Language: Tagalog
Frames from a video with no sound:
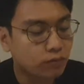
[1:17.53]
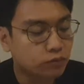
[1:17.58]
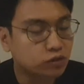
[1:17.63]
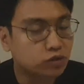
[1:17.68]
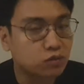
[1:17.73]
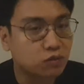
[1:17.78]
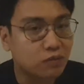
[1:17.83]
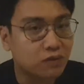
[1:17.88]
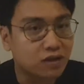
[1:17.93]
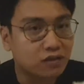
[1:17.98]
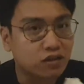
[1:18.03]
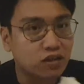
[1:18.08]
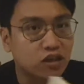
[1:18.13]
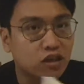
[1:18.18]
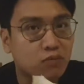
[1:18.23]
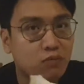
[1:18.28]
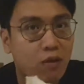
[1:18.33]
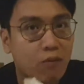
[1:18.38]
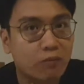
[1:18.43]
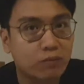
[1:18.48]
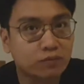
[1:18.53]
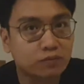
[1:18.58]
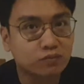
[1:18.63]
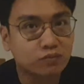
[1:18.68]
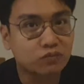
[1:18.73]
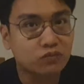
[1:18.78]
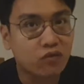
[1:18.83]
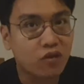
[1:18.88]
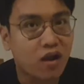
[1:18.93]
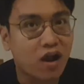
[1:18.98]
Mas mabati na pam.
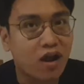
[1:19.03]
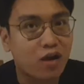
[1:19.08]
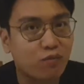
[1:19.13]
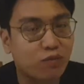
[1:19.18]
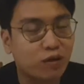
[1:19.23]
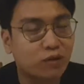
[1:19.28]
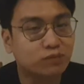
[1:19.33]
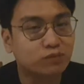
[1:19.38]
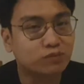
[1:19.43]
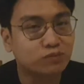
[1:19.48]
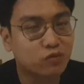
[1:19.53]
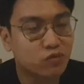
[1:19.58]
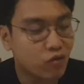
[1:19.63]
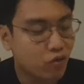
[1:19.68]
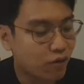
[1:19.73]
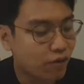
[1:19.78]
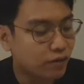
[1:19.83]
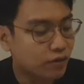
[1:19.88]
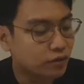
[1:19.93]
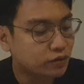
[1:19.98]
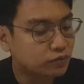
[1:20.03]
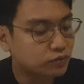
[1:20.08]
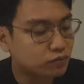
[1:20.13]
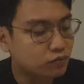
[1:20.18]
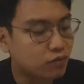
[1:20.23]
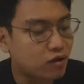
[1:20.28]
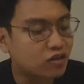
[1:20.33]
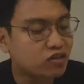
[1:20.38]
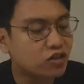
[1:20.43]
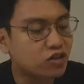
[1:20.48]
Ayaw mo.
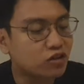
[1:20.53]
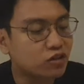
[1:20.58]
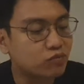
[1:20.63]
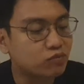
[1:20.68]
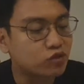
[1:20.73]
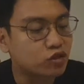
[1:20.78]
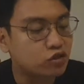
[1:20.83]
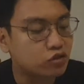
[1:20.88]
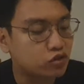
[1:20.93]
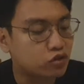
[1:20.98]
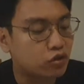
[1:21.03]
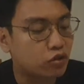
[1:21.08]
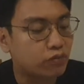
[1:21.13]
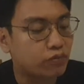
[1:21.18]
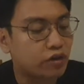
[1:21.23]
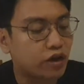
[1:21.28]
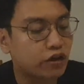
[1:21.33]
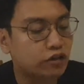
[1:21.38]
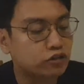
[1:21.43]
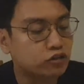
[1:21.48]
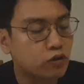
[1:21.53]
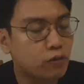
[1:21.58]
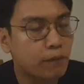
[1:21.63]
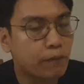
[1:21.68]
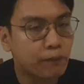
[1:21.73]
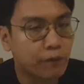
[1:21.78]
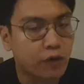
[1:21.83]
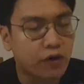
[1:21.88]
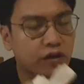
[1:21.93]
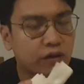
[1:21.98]
Parang siyang cream cheese yung loob, guys.
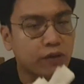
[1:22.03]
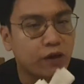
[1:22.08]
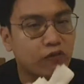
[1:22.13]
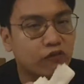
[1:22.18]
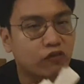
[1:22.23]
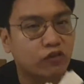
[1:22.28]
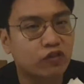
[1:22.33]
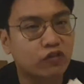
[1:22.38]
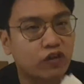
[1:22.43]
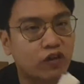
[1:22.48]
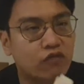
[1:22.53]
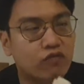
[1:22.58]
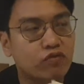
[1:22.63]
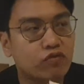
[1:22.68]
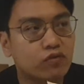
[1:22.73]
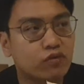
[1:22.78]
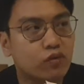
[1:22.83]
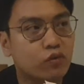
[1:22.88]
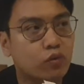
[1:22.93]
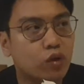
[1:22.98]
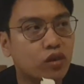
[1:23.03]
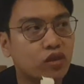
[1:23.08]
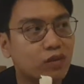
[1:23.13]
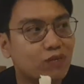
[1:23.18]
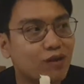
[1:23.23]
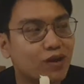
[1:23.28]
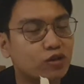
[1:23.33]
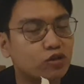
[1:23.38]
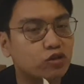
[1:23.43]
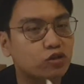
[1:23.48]
Okay naman for 5, 20
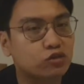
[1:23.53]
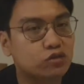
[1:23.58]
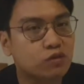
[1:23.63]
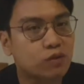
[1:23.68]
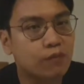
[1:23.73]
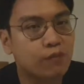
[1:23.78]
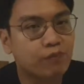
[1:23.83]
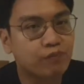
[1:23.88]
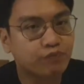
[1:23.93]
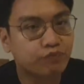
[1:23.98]
pesos.